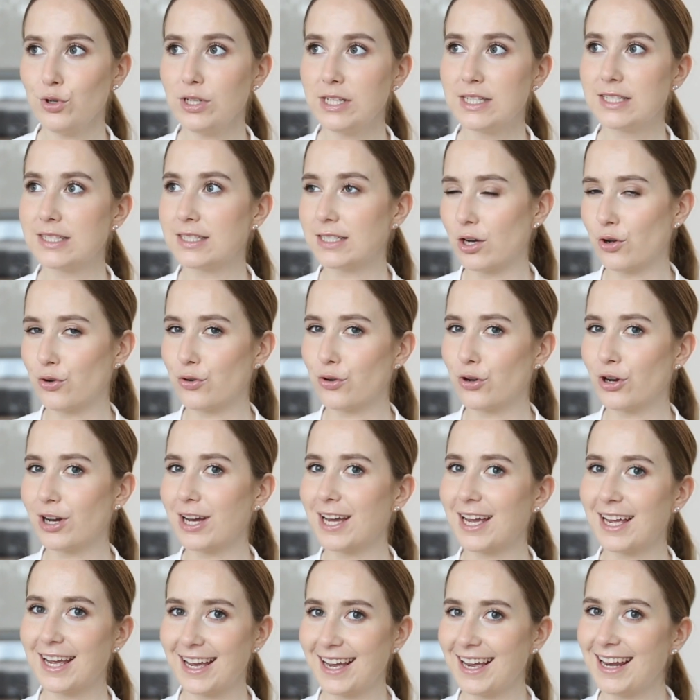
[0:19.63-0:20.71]
Die sind auch noch
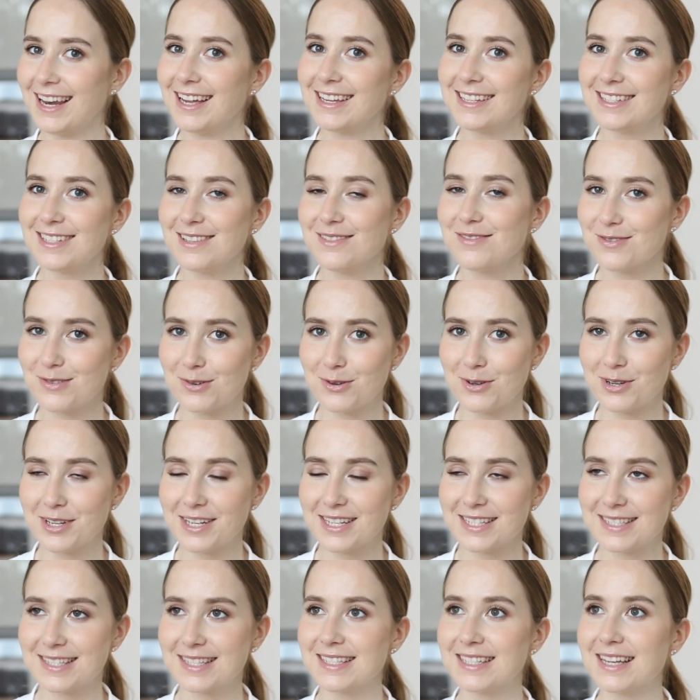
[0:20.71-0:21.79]
relativ neu.
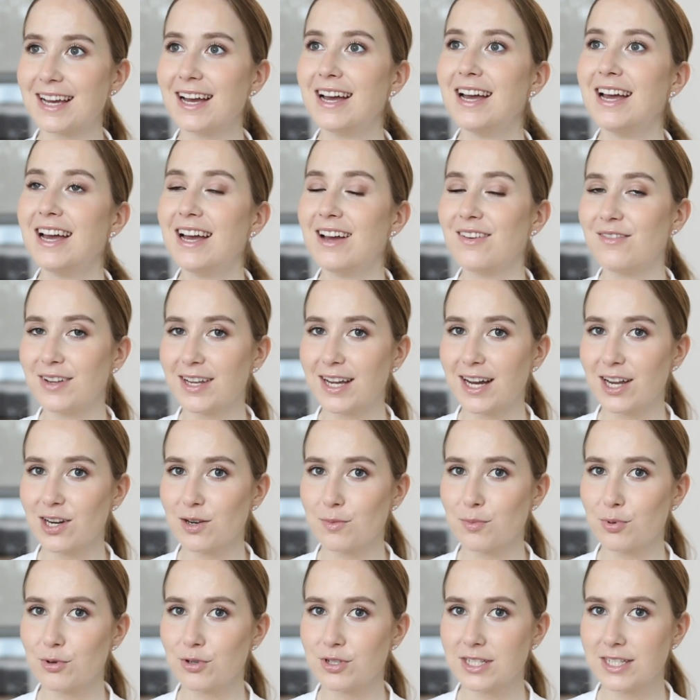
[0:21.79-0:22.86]
Das sind ja vegane
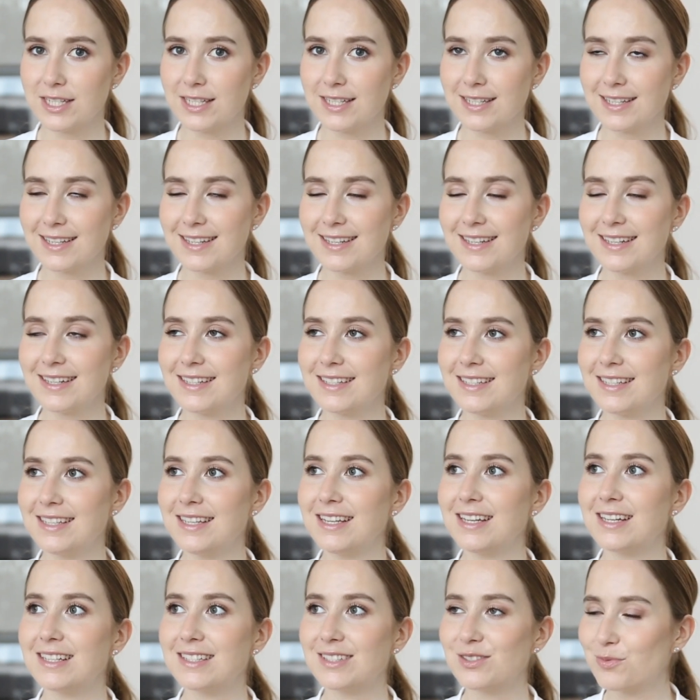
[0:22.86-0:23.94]
Proteinriegel,
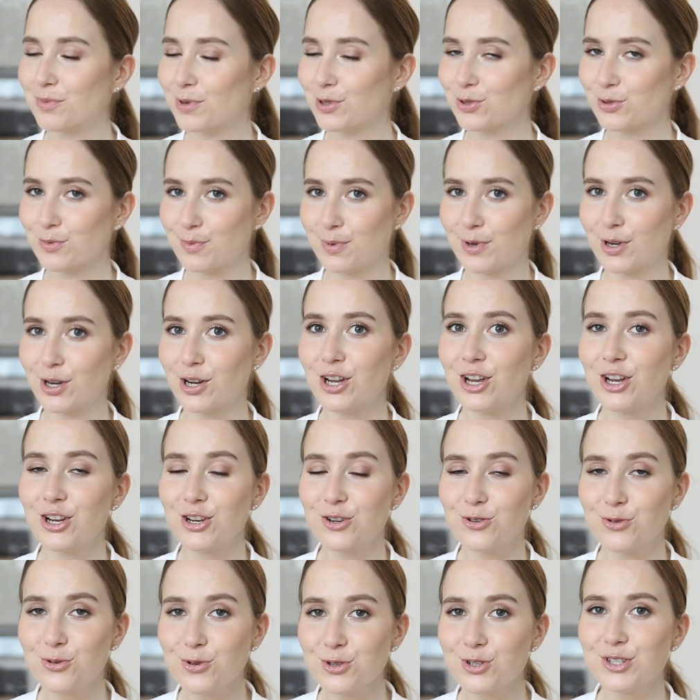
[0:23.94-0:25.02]
die super, super
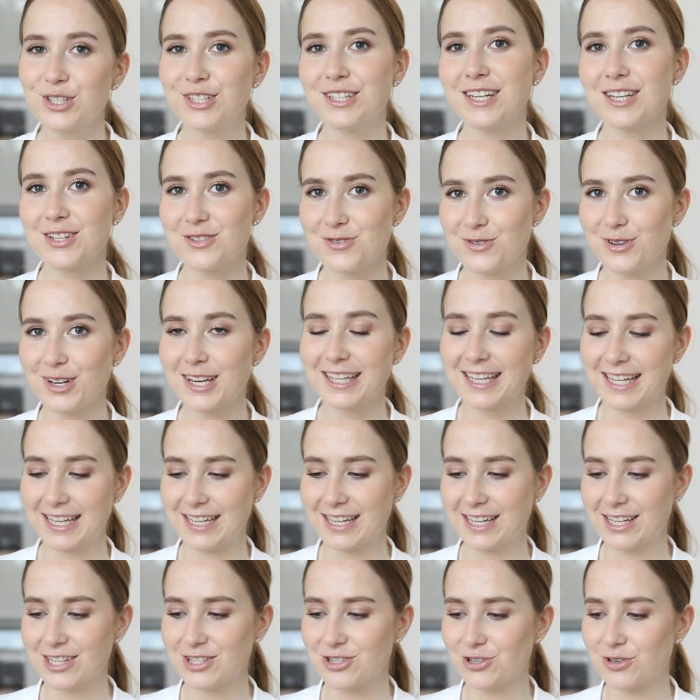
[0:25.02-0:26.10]
gute natürliche
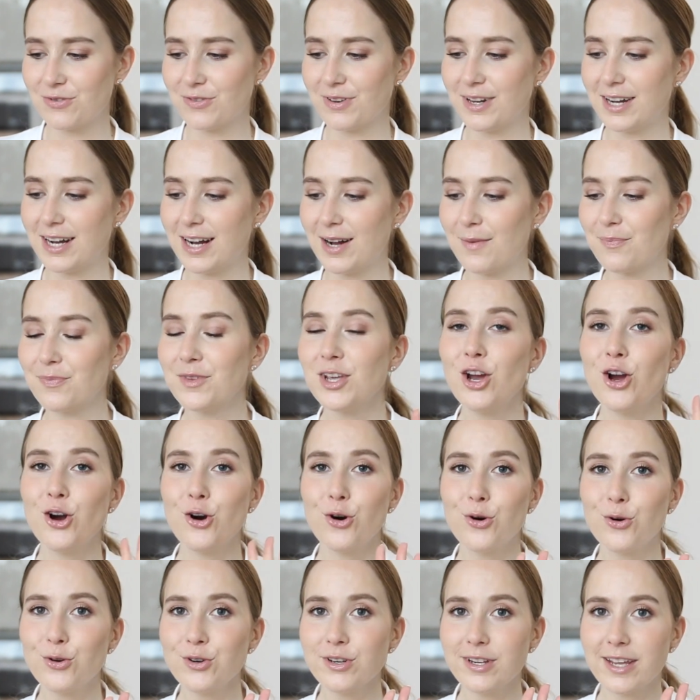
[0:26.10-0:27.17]
Inhaltsstoffe haben.
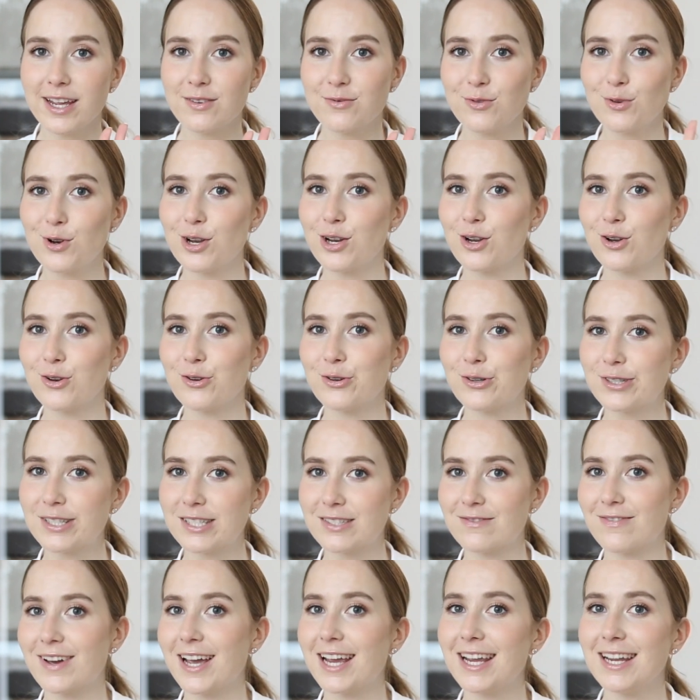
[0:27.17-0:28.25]
Und Gerd Bühl hat auch noch
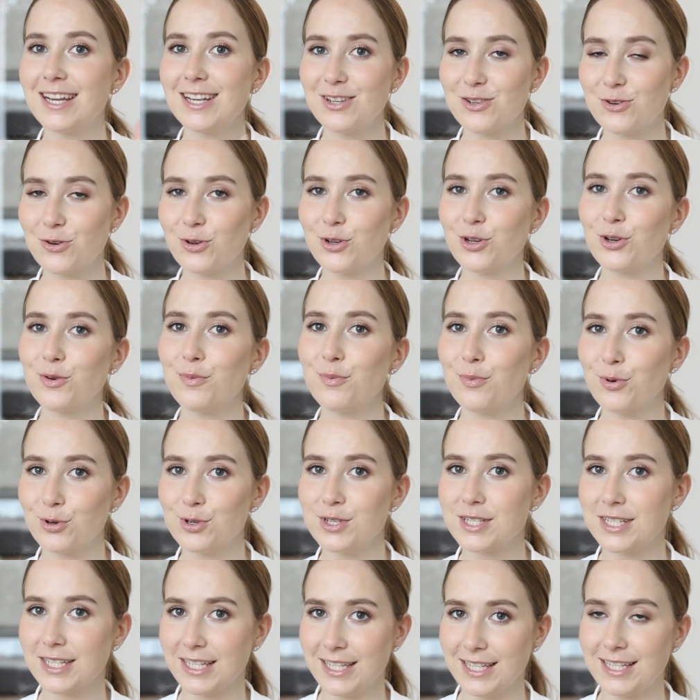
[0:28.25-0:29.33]
zwei neue
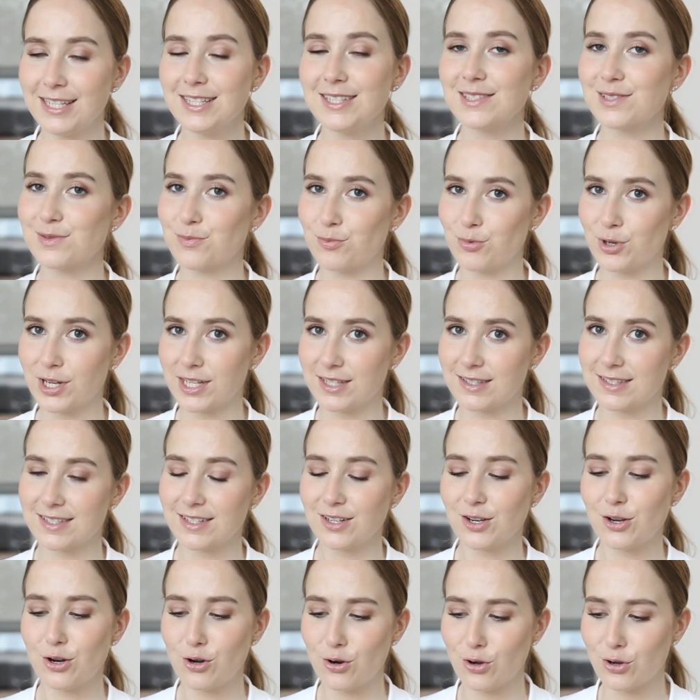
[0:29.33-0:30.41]
Protein-Spreads
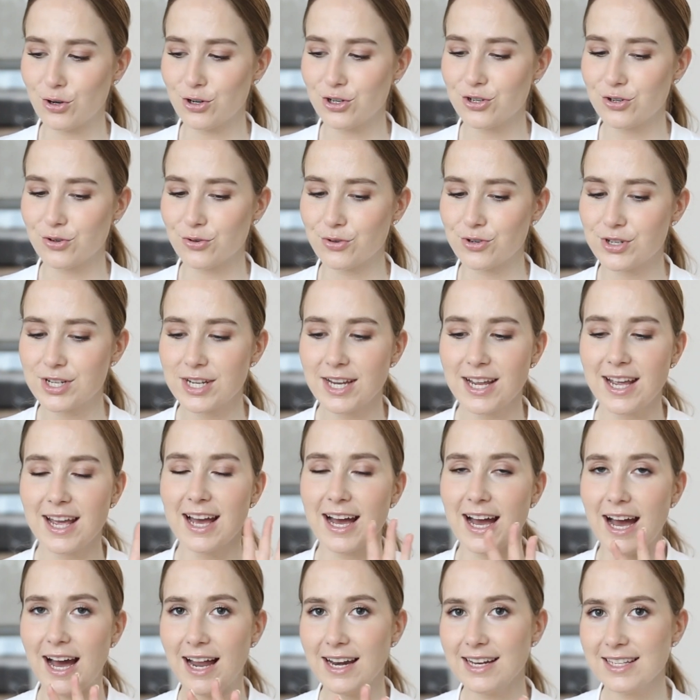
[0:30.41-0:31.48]
gelauncht. Und
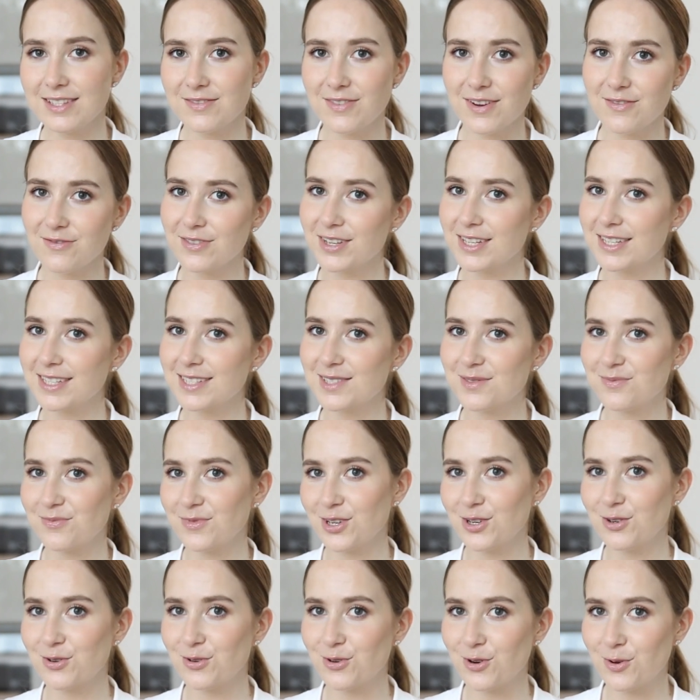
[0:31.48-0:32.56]
alles werden wir in diesem
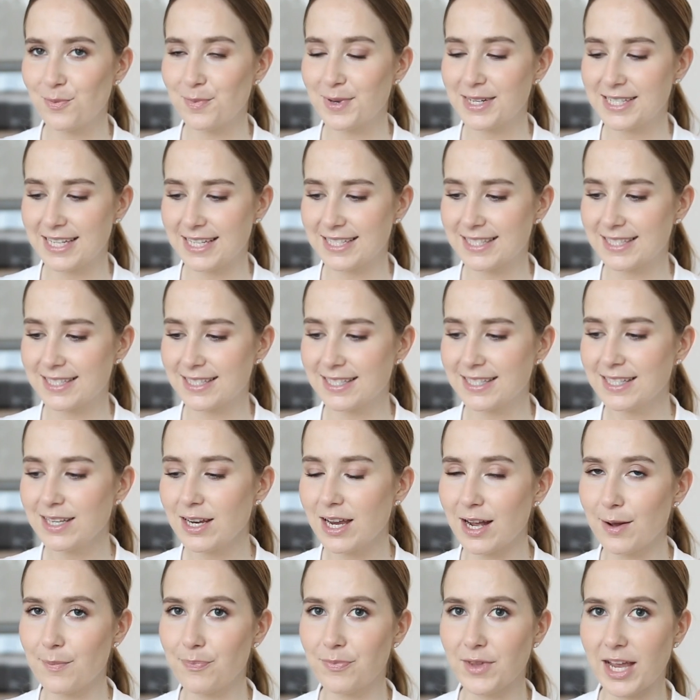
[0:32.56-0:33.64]
Video nochmal testen.
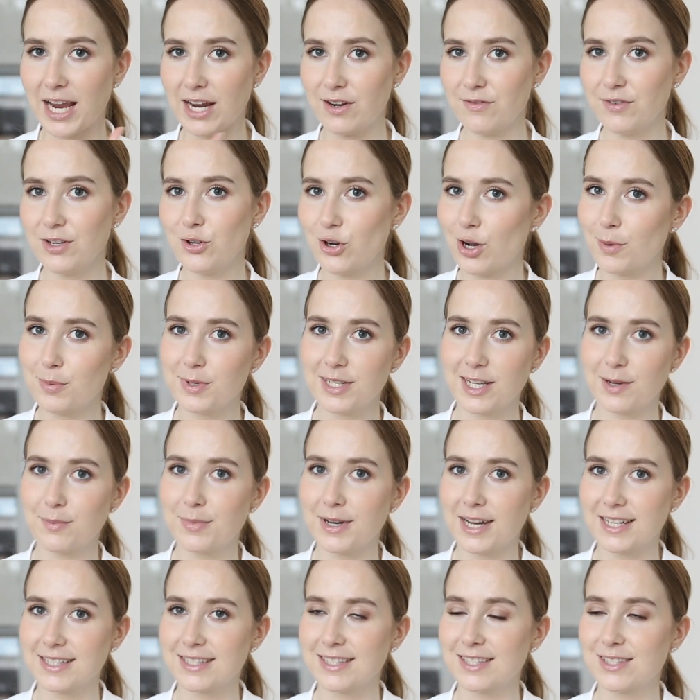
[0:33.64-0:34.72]
Ähm, ein Video habe ich ja
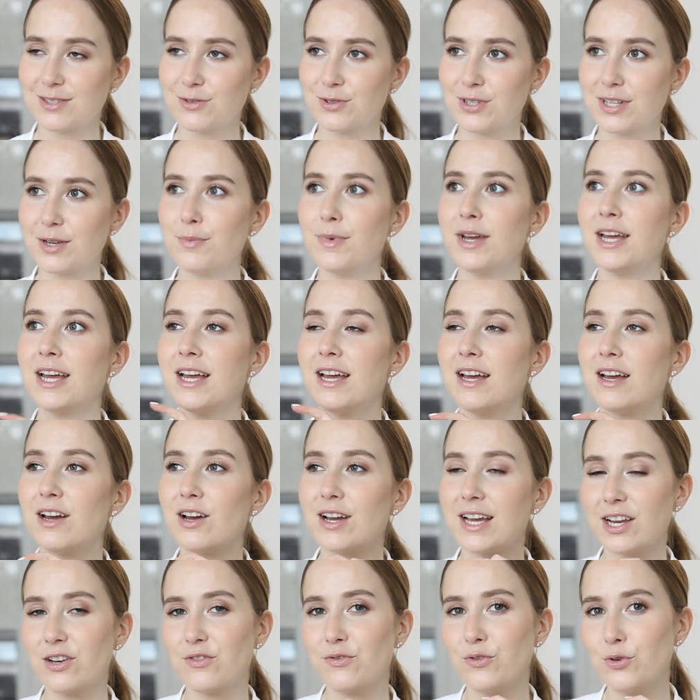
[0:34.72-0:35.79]
bereits zu dem
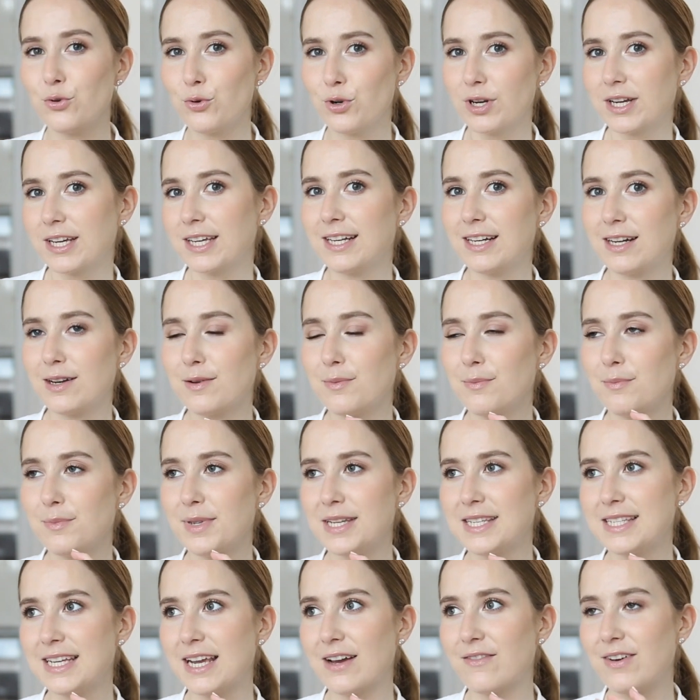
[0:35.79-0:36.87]
Get Buell Riegel
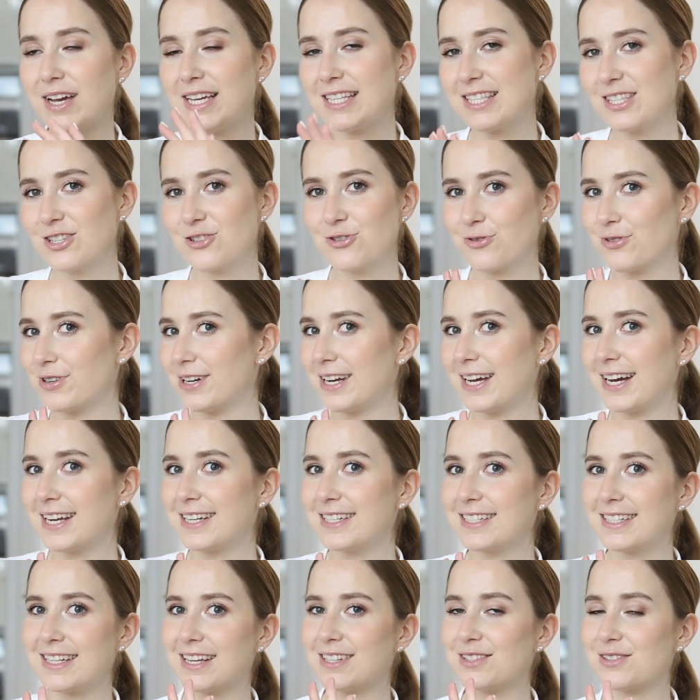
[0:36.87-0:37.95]
mit der weißen Schokolade,
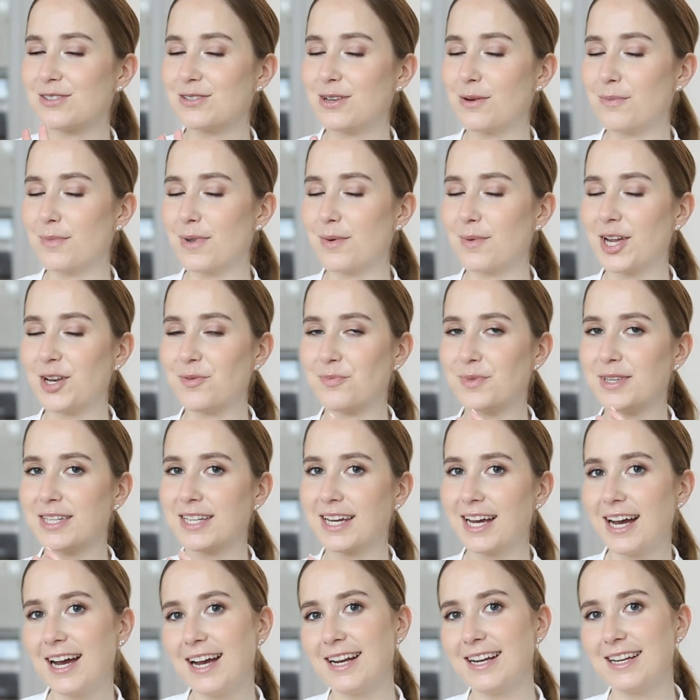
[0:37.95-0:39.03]
der in Zusammenarbeit mit
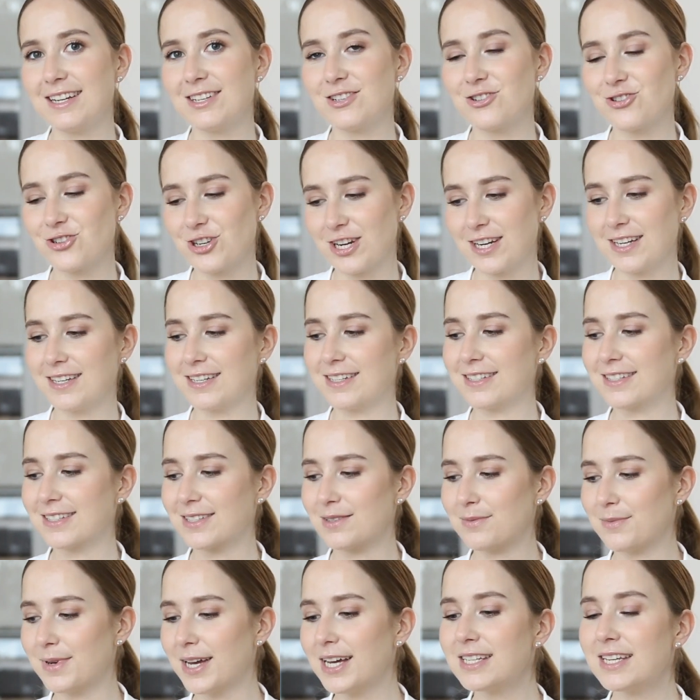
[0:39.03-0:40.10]
Rahel entstanden ist,
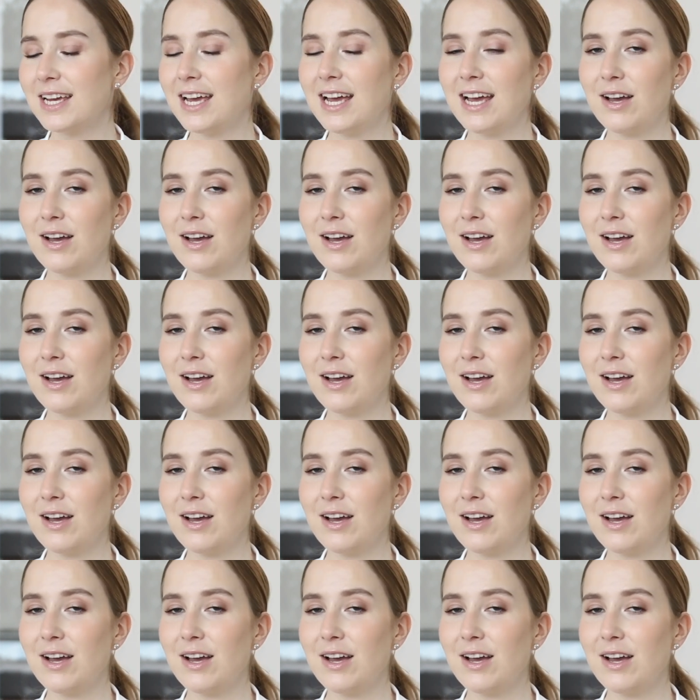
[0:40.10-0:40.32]
gemacht.